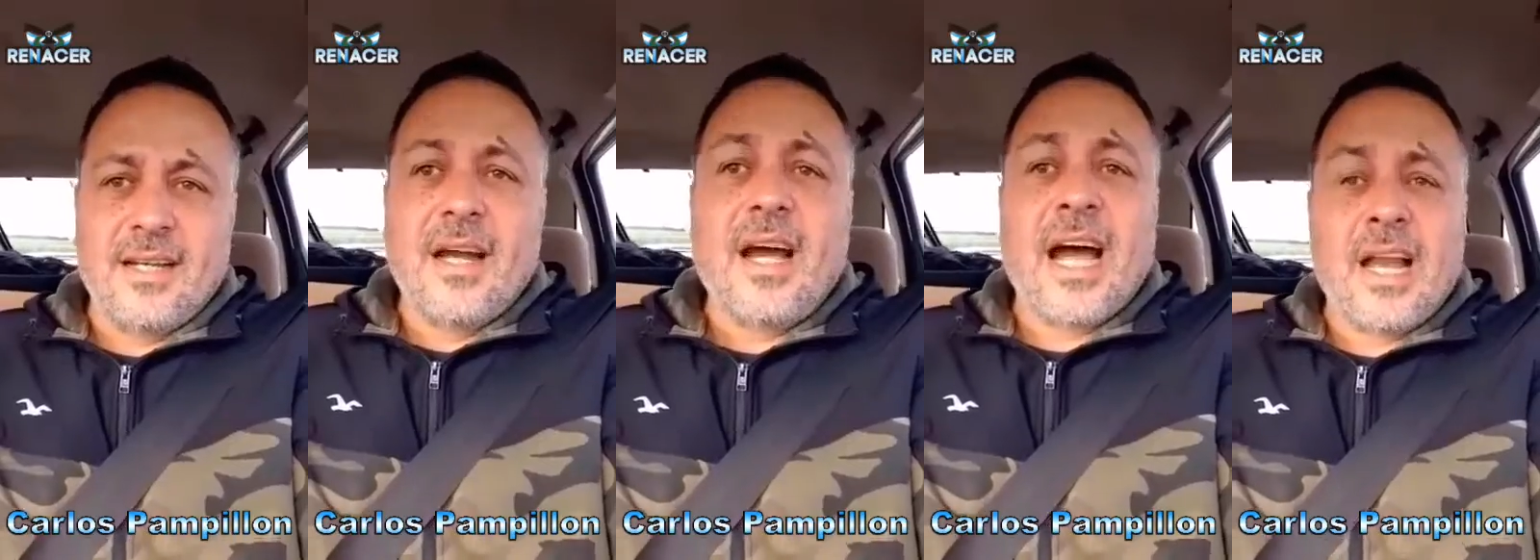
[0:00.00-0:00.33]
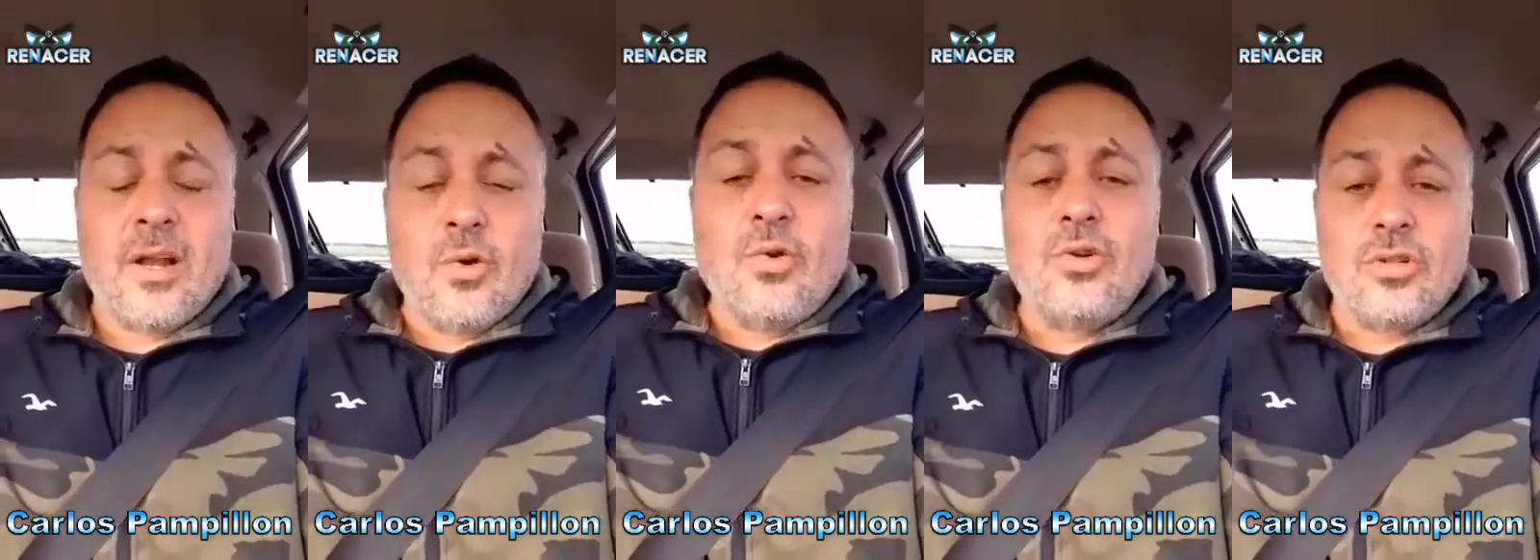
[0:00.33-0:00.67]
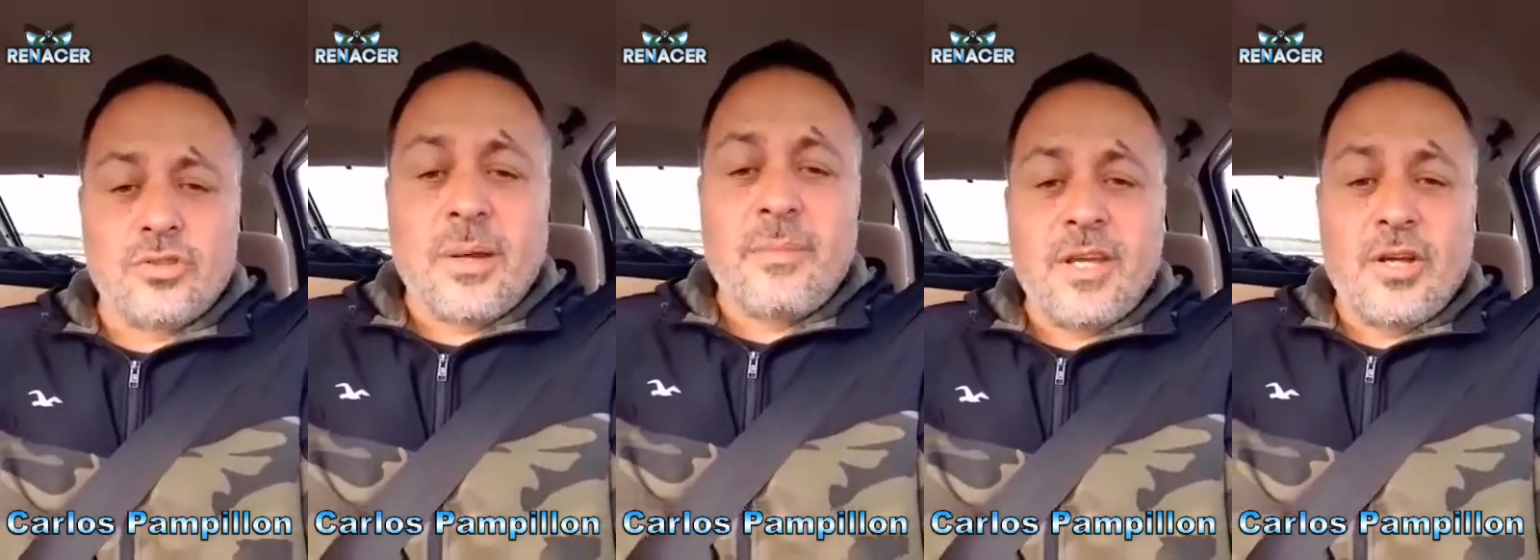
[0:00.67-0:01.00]

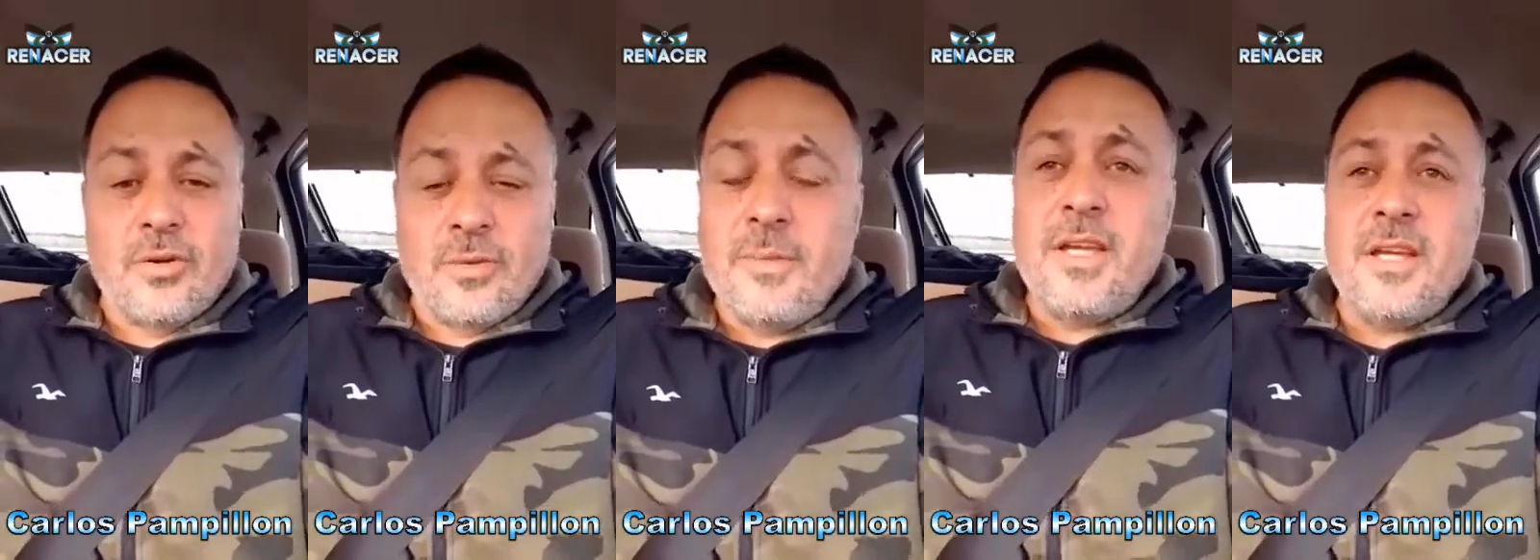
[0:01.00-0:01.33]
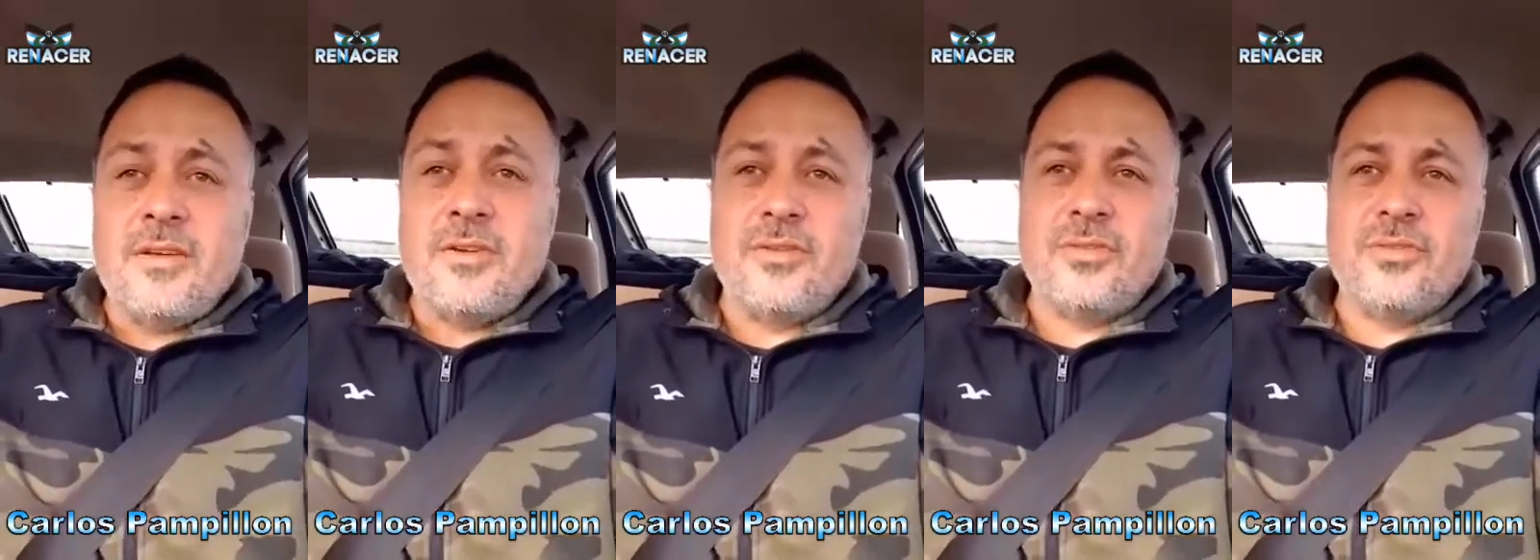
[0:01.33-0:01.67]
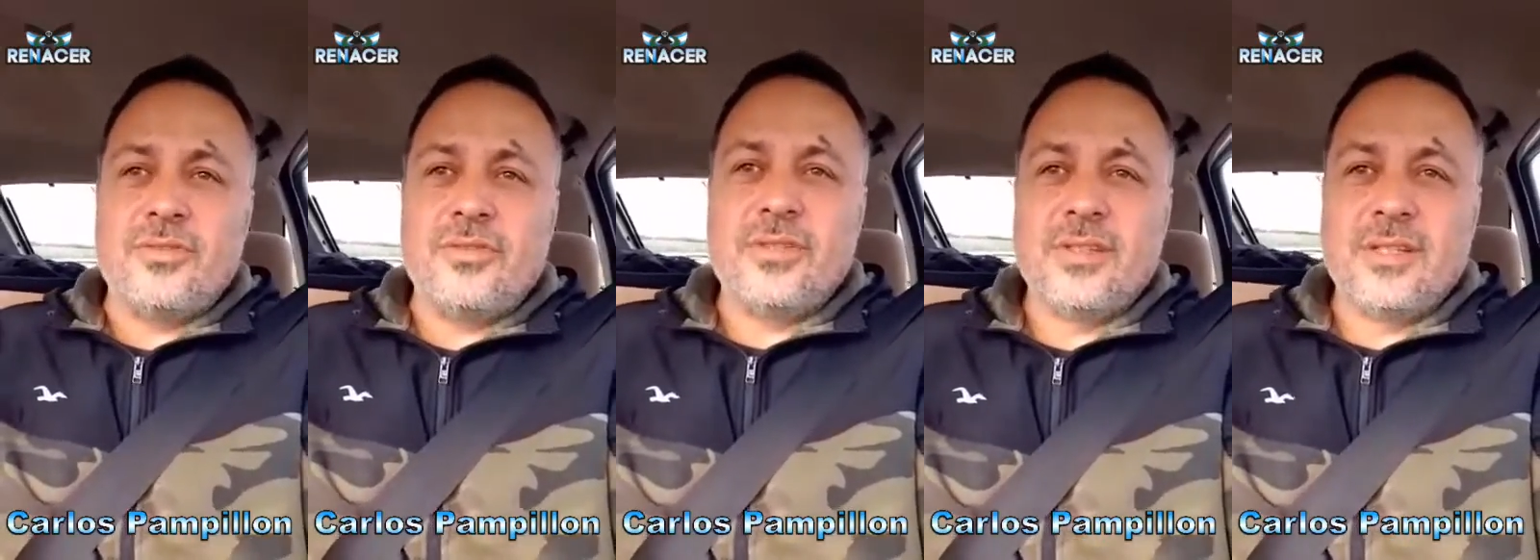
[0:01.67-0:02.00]
algunos amigos míos
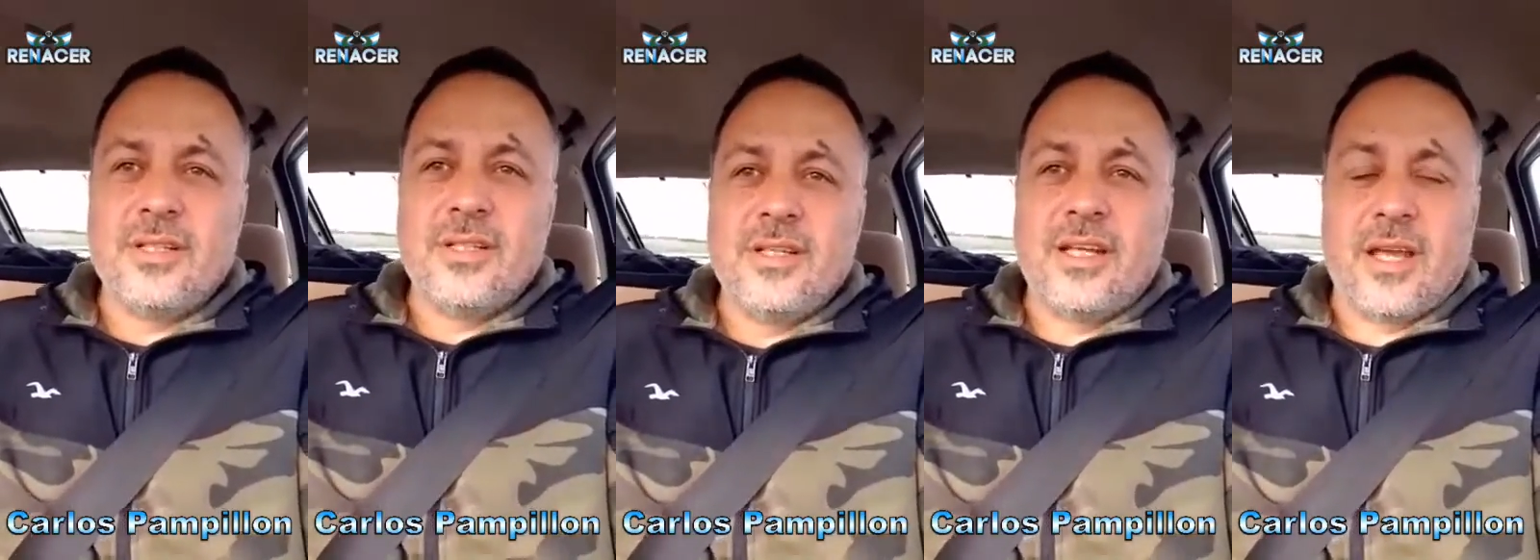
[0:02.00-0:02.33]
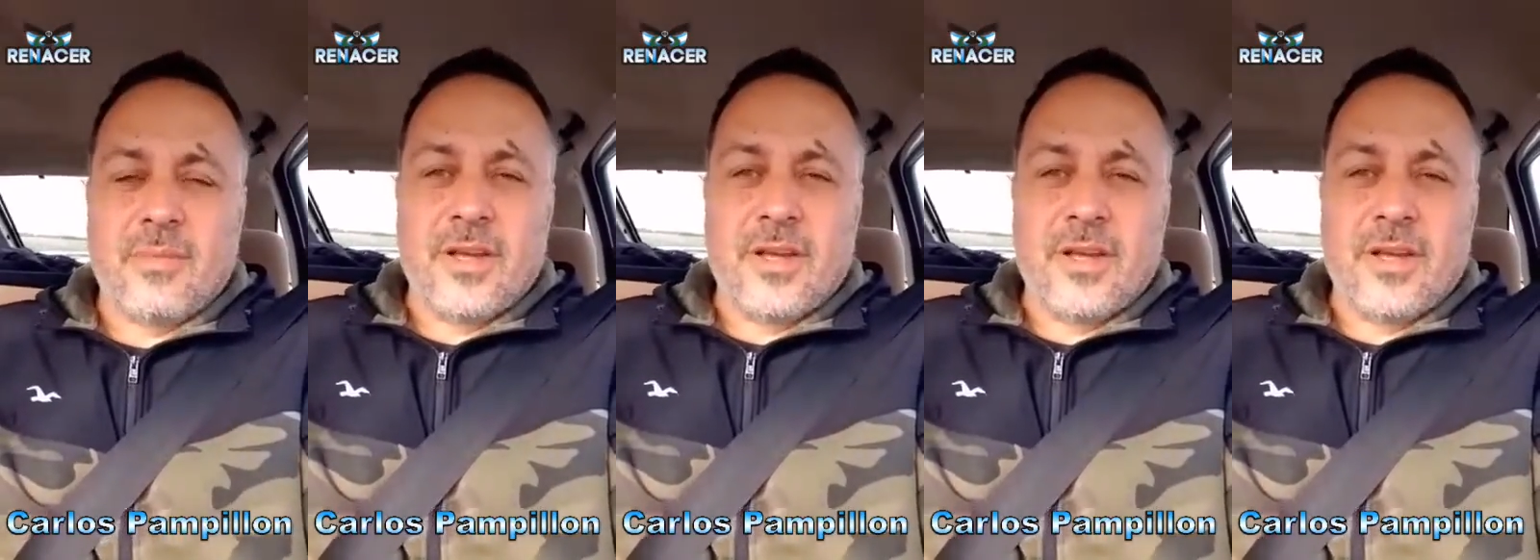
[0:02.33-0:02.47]
que